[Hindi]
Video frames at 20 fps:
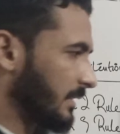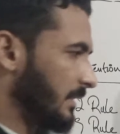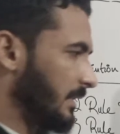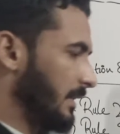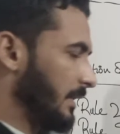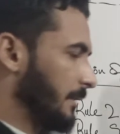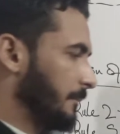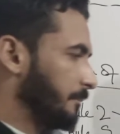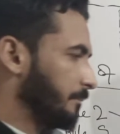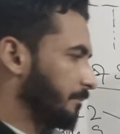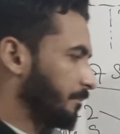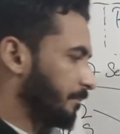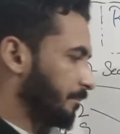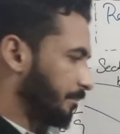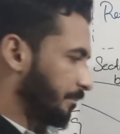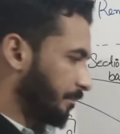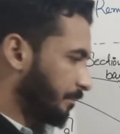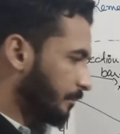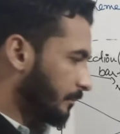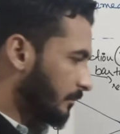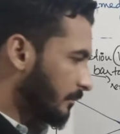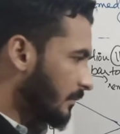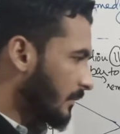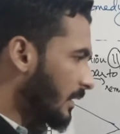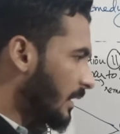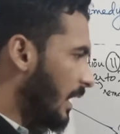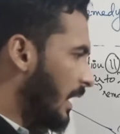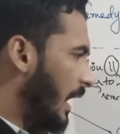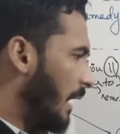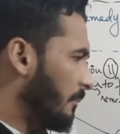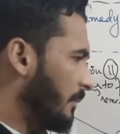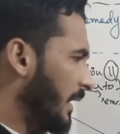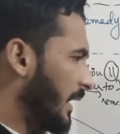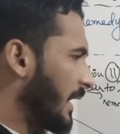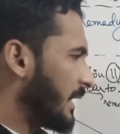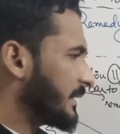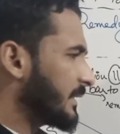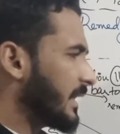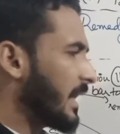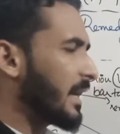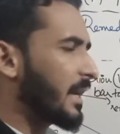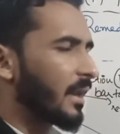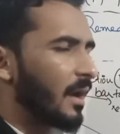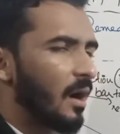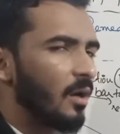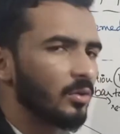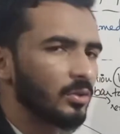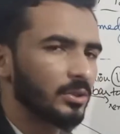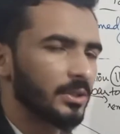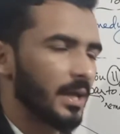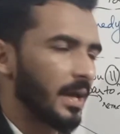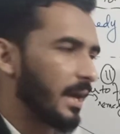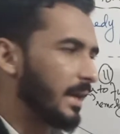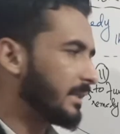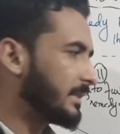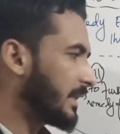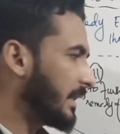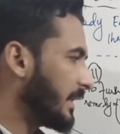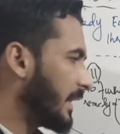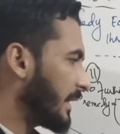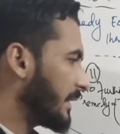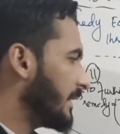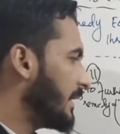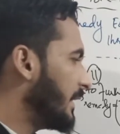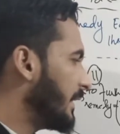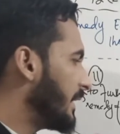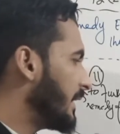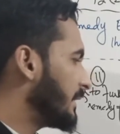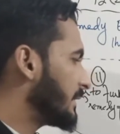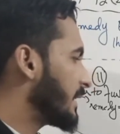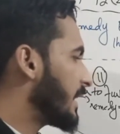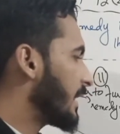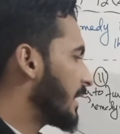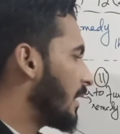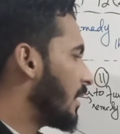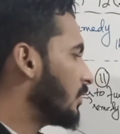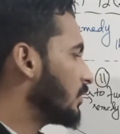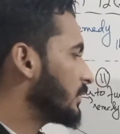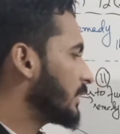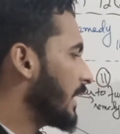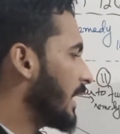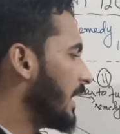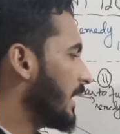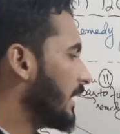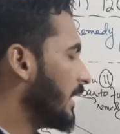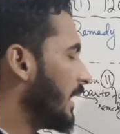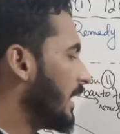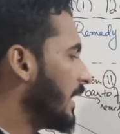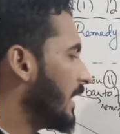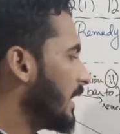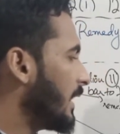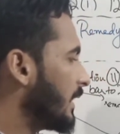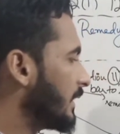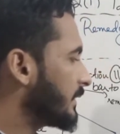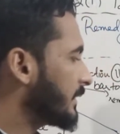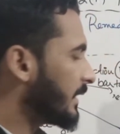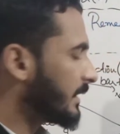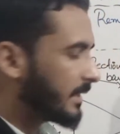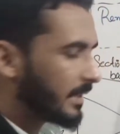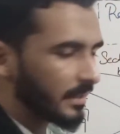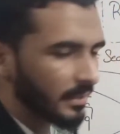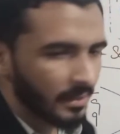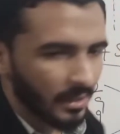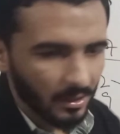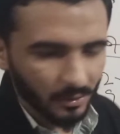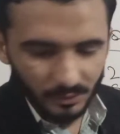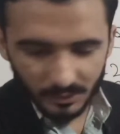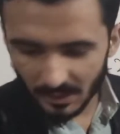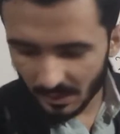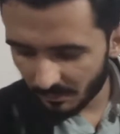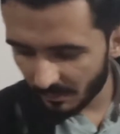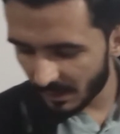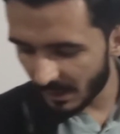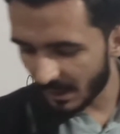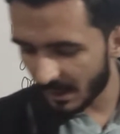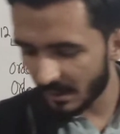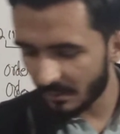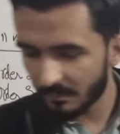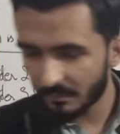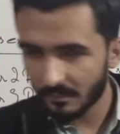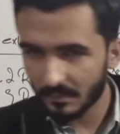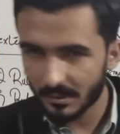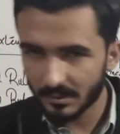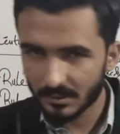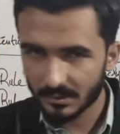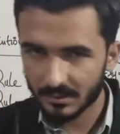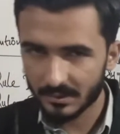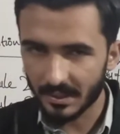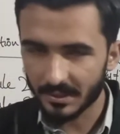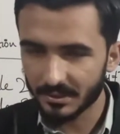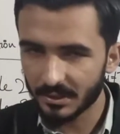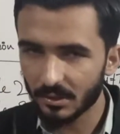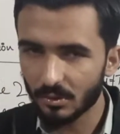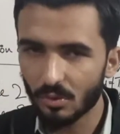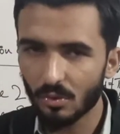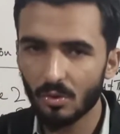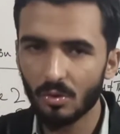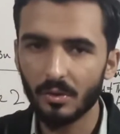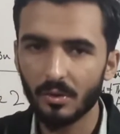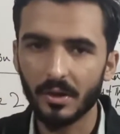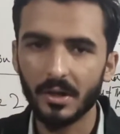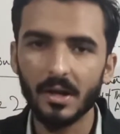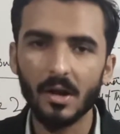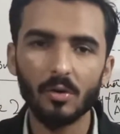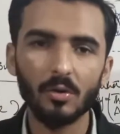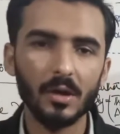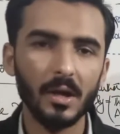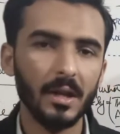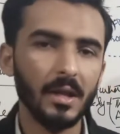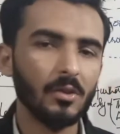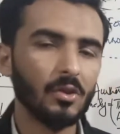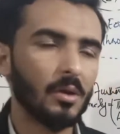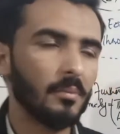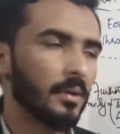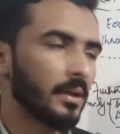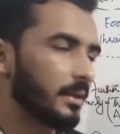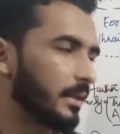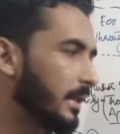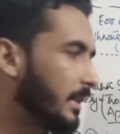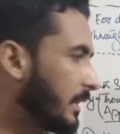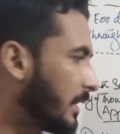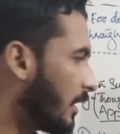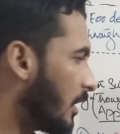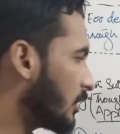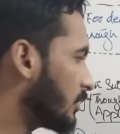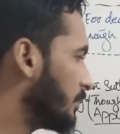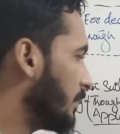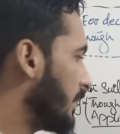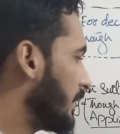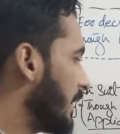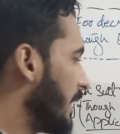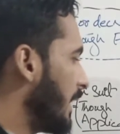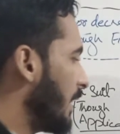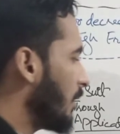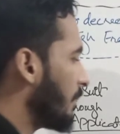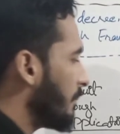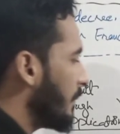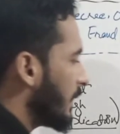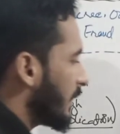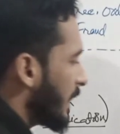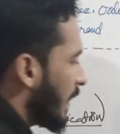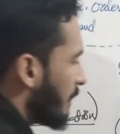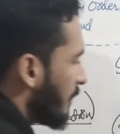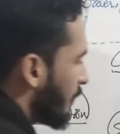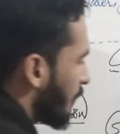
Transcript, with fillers: सकती है अब देखें इसके ग्राउंड्स क्या है इसके टेक्निलिटी इसके ग्राउंड्स क्या है कि इसके तीन ग्राउंड से हमें अगर हम इस सेक्शन को रीड आउट करें तो हमें तीन ग्राउंड्स मिलते हैं एक मिलता